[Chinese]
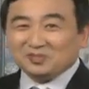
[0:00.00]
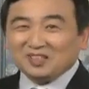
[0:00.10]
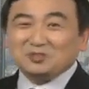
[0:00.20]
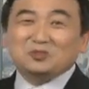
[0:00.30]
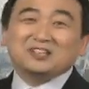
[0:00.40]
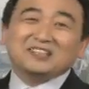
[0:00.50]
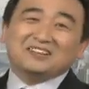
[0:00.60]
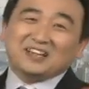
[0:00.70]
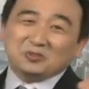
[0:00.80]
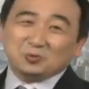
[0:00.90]
那中央电
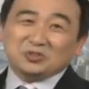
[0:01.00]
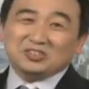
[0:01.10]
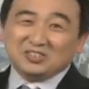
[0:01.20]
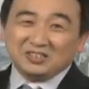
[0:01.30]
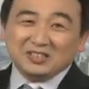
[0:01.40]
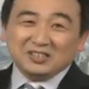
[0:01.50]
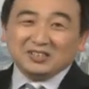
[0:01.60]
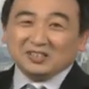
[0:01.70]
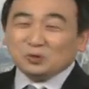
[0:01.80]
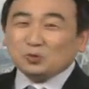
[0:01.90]
视台主持
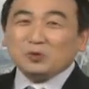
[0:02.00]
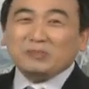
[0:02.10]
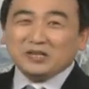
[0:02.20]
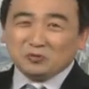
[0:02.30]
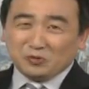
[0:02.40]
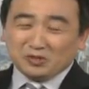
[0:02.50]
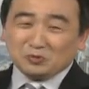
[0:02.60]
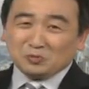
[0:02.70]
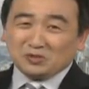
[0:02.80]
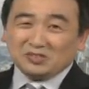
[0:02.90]
多美女的
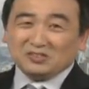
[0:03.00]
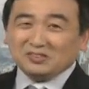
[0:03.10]
主持，